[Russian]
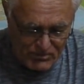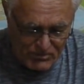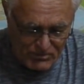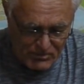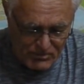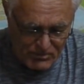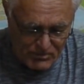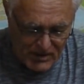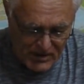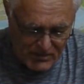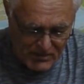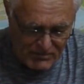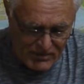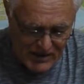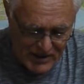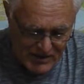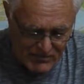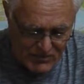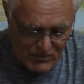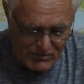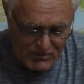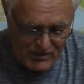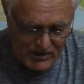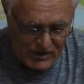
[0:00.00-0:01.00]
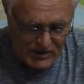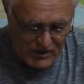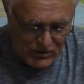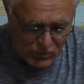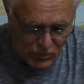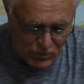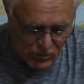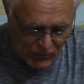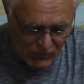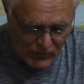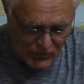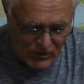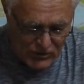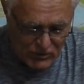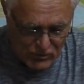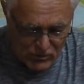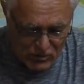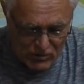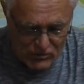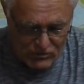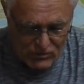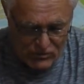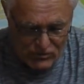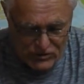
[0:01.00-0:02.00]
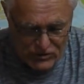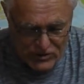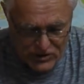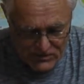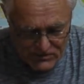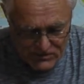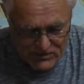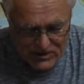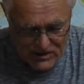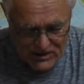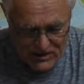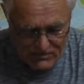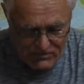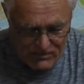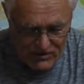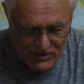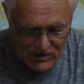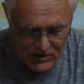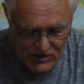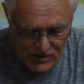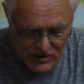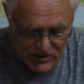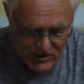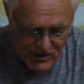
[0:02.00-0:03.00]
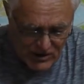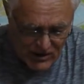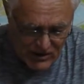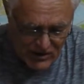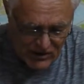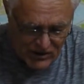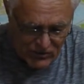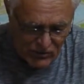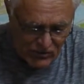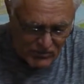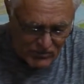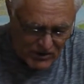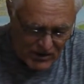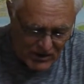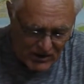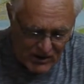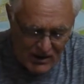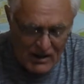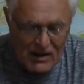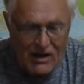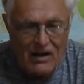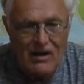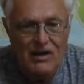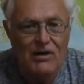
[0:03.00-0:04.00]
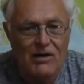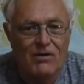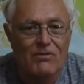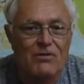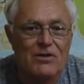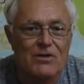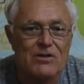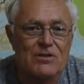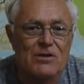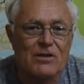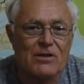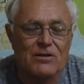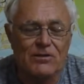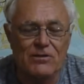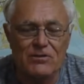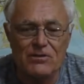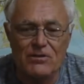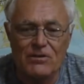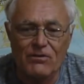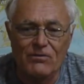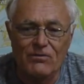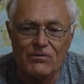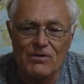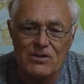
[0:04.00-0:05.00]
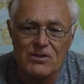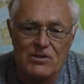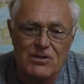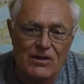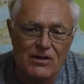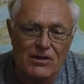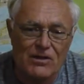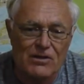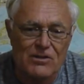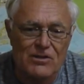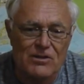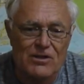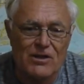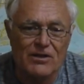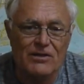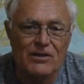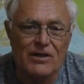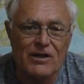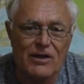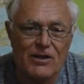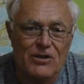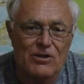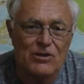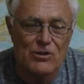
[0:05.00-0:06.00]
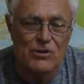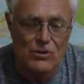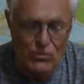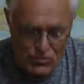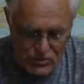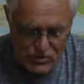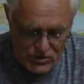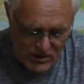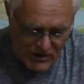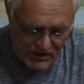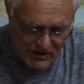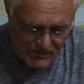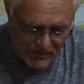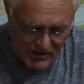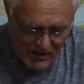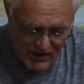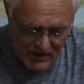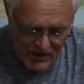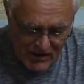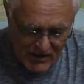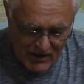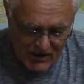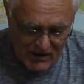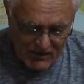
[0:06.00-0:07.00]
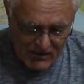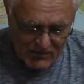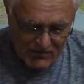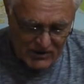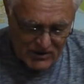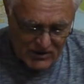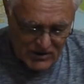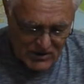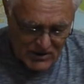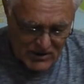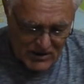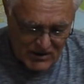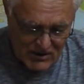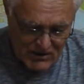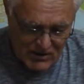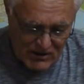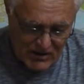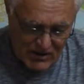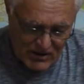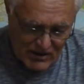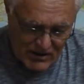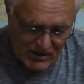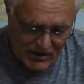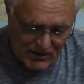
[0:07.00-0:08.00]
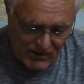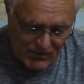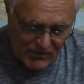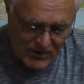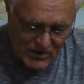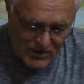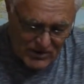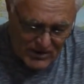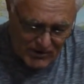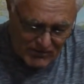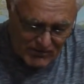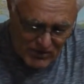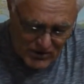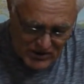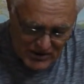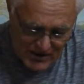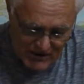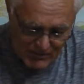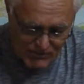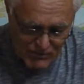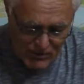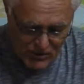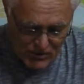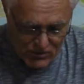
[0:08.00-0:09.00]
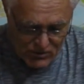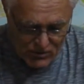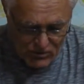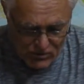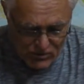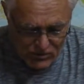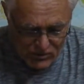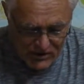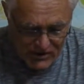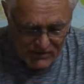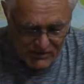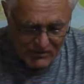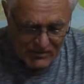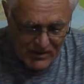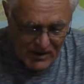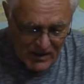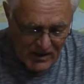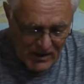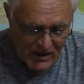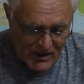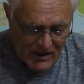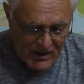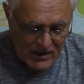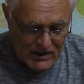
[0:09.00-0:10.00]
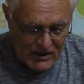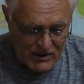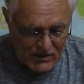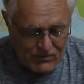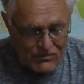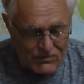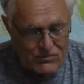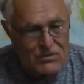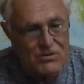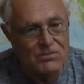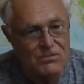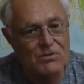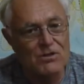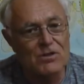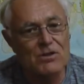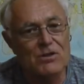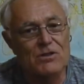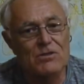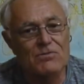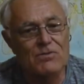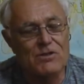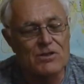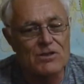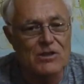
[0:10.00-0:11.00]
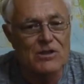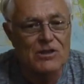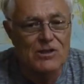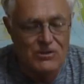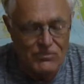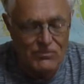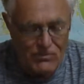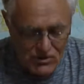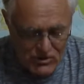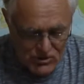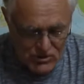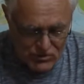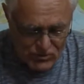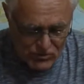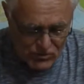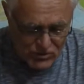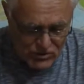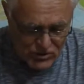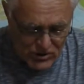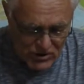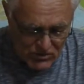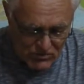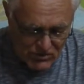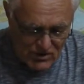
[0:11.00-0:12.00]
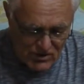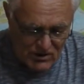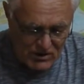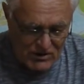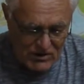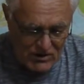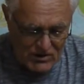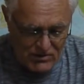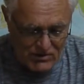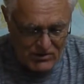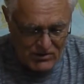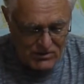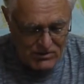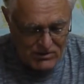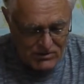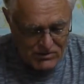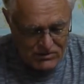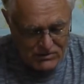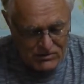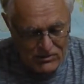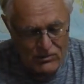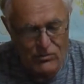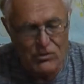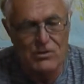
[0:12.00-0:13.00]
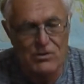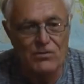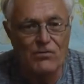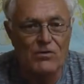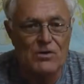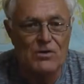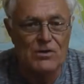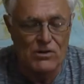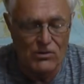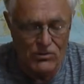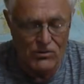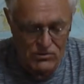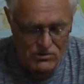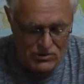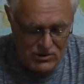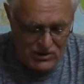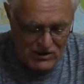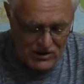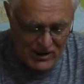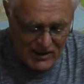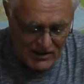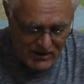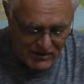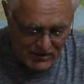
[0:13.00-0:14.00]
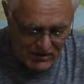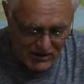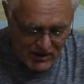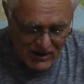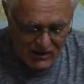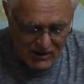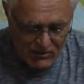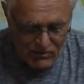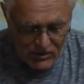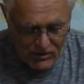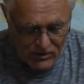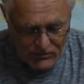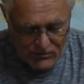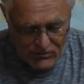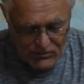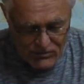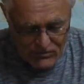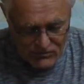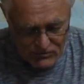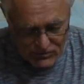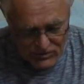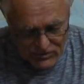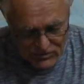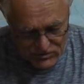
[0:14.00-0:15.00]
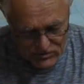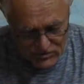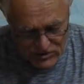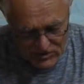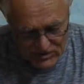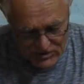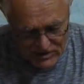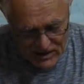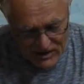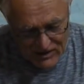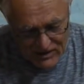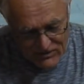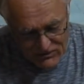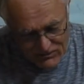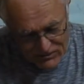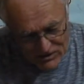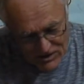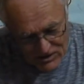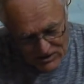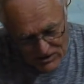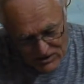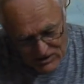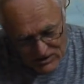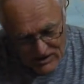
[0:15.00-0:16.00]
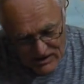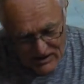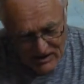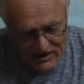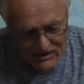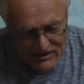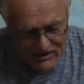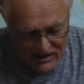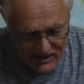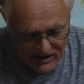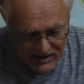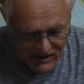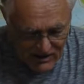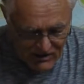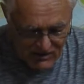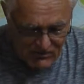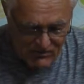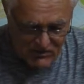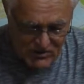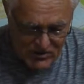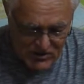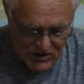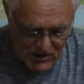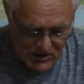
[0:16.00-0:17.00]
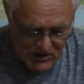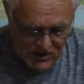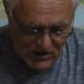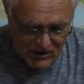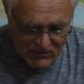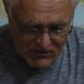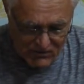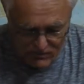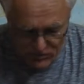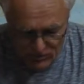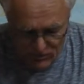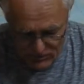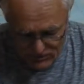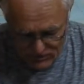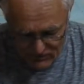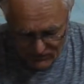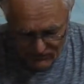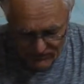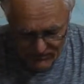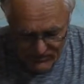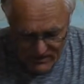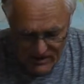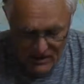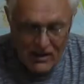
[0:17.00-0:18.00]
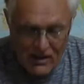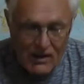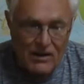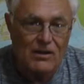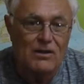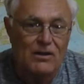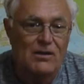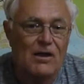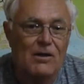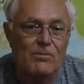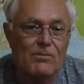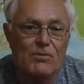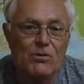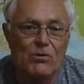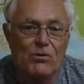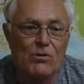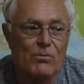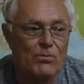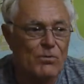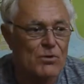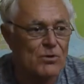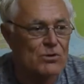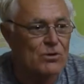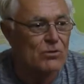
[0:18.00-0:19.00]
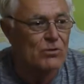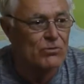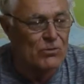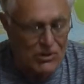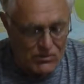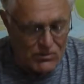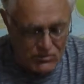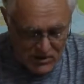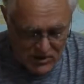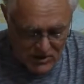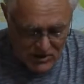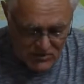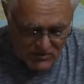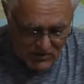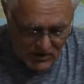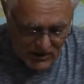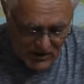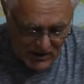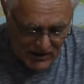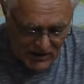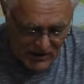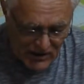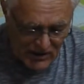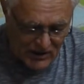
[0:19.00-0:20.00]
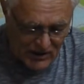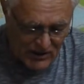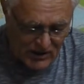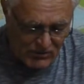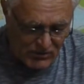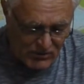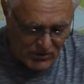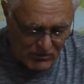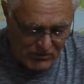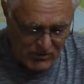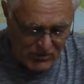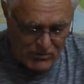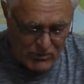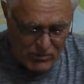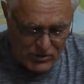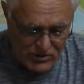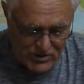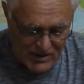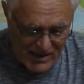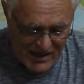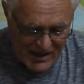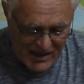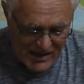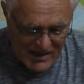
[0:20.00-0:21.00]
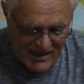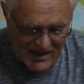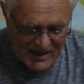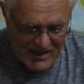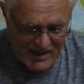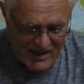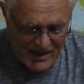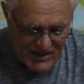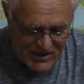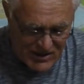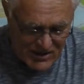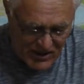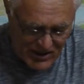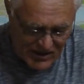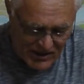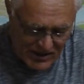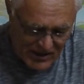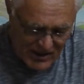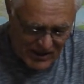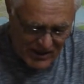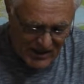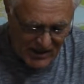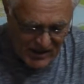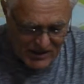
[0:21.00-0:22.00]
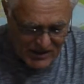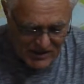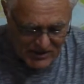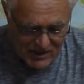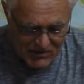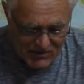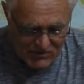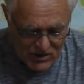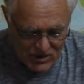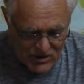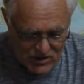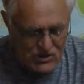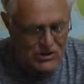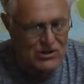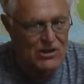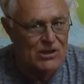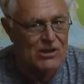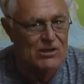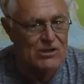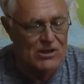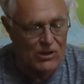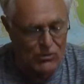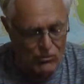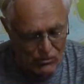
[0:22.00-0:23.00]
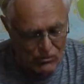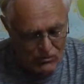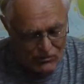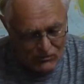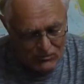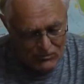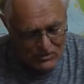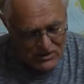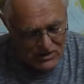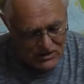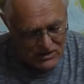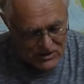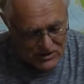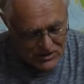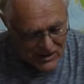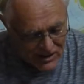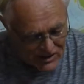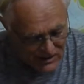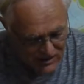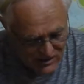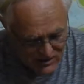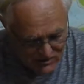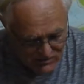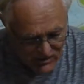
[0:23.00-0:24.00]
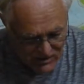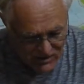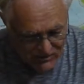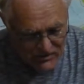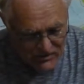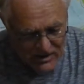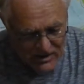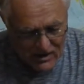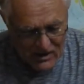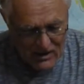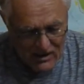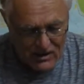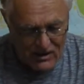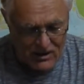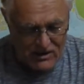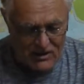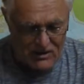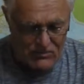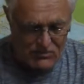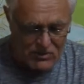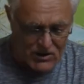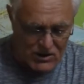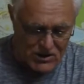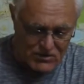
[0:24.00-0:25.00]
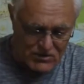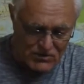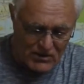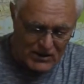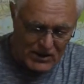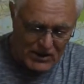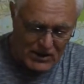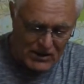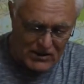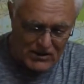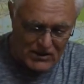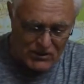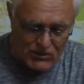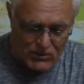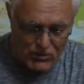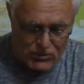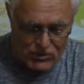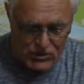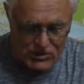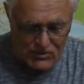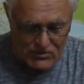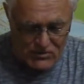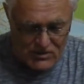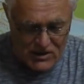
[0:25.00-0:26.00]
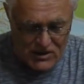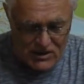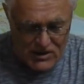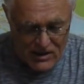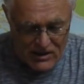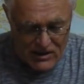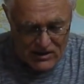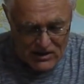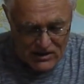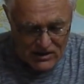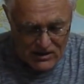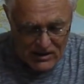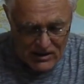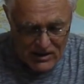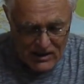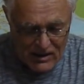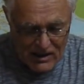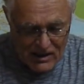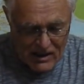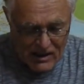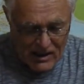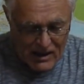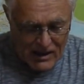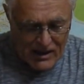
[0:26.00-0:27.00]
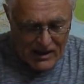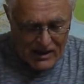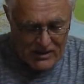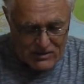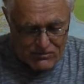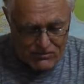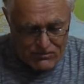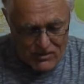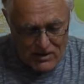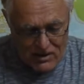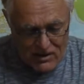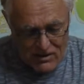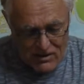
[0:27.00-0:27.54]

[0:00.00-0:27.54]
проблеме подготовки нового учебника политической экономии возник, возникли целый ряд дискуссий в конце, в конце 1951 года – и в связи с возникшими дискуссиями э, Иосиф Виссарионович Сталин был вынужден ответить на ряд возникших вопросов. Итак, первый вопрос, который мы рассмотрели, это был вопрос о характере экономических законов при социализме. Это мы рассмотрели на прошлом занятии, а теперь